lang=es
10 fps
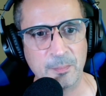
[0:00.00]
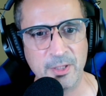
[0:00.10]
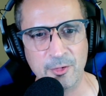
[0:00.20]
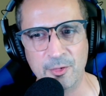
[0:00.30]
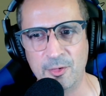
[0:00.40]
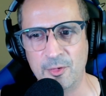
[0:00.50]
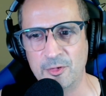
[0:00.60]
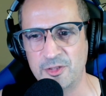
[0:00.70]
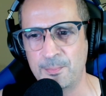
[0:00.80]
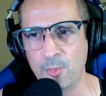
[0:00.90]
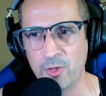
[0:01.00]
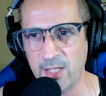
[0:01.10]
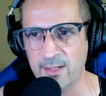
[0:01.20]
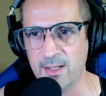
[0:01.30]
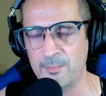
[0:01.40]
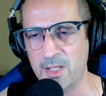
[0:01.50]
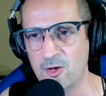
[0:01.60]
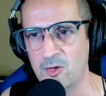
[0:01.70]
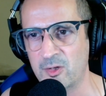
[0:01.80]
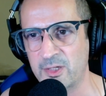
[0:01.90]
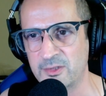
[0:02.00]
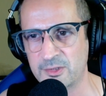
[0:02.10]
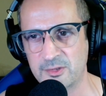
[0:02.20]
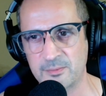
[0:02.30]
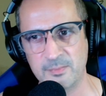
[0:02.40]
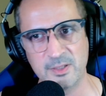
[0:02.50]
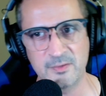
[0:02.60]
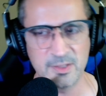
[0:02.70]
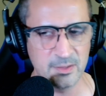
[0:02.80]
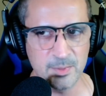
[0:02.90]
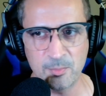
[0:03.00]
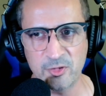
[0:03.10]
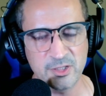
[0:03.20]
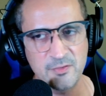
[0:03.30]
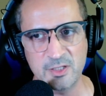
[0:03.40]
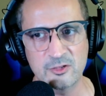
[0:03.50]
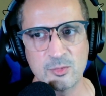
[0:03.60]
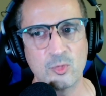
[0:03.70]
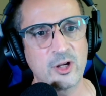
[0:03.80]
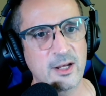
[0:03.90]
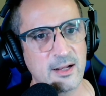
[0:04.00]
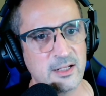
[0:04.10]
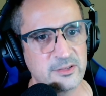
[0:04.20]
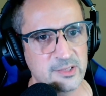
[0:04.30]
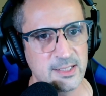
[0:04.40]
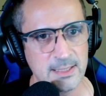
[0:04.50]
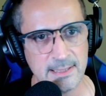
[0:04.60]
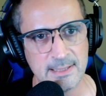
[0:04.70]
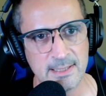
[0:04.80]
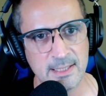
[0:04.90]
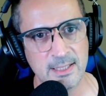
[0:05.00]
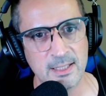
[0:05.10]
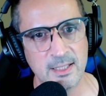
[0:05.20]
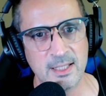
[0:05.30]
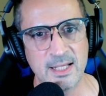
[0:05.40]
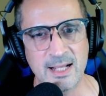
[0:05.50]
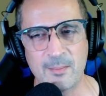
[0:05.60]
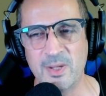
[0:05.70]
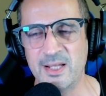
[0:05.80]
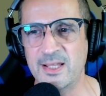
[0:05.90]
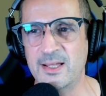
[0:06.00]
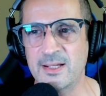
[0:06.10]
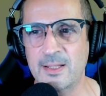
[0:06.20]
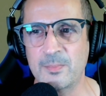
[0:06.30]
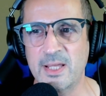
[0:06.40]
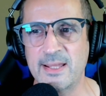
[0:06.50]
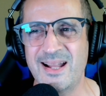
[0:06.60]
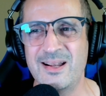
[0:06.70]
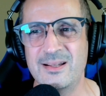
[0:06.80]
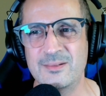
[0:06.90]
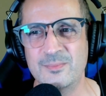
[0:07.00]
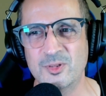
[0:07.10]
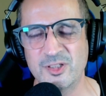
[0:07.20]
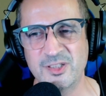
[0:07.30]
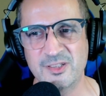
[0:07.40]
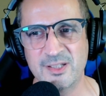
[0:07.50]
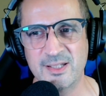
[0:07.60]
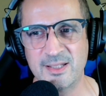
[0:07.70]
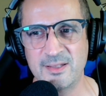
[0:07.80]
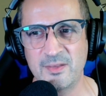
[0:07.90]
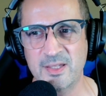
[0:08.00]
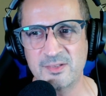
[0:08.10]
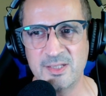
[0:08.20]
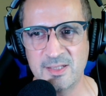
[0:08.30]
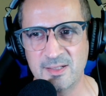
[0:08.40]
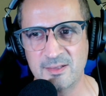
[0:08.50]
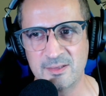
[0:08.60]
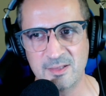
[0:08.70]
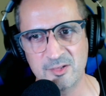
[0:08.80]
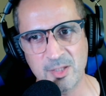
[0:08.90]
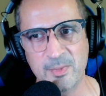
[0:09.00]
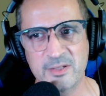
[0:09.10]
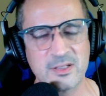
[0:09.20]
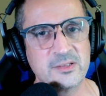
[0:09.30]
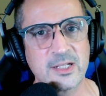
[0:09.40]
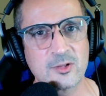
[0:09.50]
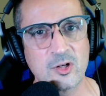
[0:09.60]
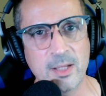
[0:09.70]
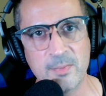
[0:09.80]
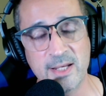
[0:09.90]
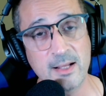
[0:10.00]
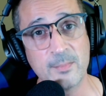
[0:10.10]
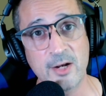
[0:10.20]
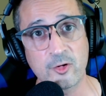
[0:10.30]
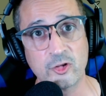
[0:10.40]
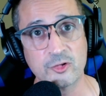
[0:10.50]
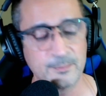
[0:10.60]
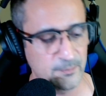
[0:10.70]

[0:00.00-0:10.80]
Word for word: Pero si pudiera cambiarlo, aunque es me, decí, me podéis decir que soy muy generalista, cambiaría, cambiaría el, no sé si se dice así en la otra parte del charco, cambiaría el mal rollo.